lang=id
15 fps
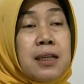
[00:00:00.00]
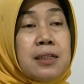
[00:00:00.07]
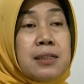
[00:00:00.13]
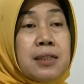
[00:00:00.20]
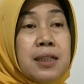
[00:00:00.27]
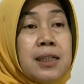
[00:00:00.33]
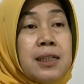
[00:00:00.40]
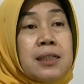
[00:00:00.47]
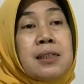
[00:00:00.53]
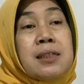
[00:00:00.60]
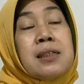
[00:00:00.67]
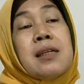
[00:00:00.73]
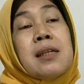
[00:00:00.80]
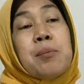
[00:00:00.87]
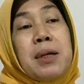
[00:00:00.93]
jadi
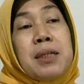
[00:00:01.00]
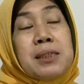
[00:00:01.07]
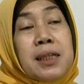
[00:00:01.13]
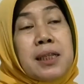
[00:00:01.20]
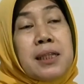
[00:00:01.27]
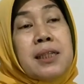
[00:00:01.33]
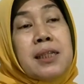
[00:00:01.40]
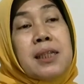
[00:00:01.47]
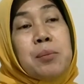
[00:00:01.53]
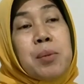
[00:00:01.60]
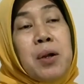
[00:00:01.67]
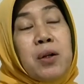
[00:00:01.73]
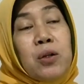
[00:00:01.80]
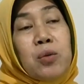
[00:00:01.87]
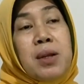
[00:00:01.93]
pasien ini
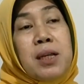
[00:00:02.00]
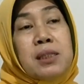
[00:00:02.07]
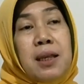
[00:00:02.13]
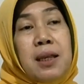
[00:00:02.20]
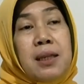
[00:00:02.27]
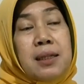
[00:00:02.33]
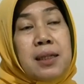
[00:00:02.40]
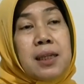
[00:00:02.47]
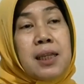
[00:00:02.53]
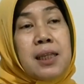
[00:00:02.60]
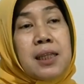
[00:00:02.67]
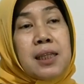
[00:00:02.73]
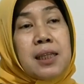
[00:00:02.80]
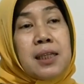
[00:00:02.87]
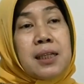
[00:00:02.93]
dibawa ke rumah sakit